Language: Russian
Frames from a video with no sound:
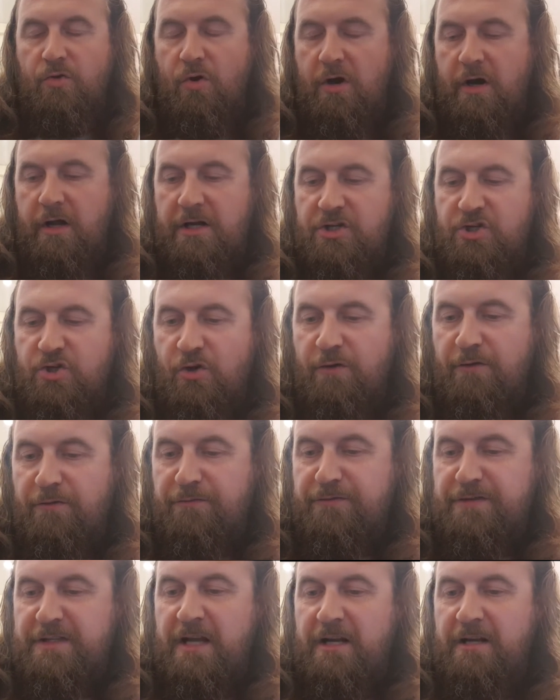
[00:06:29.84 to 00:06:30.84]
хорошо,
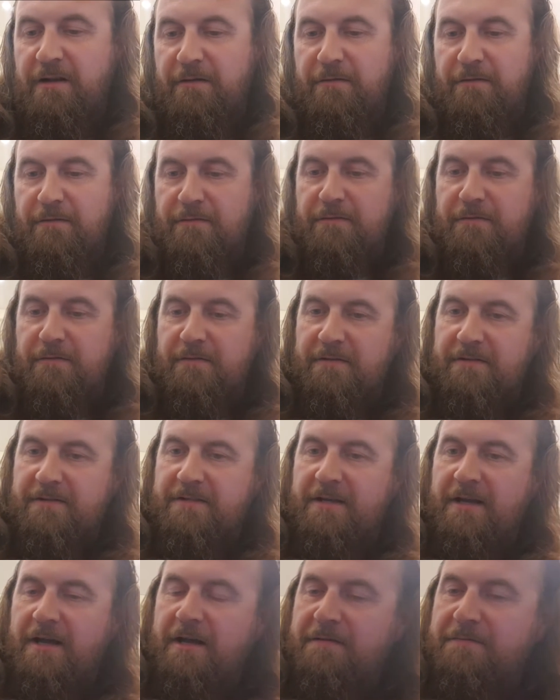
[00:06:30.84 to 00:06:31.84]
в, зак...
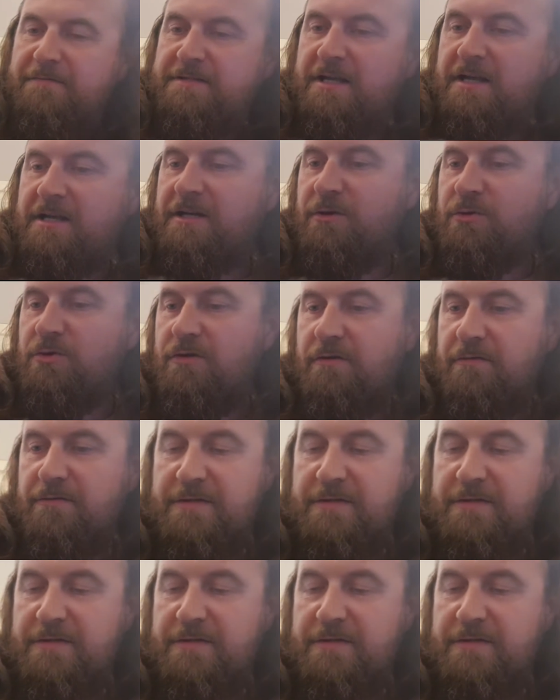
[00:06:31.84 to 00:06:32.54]
да, а в, заклю...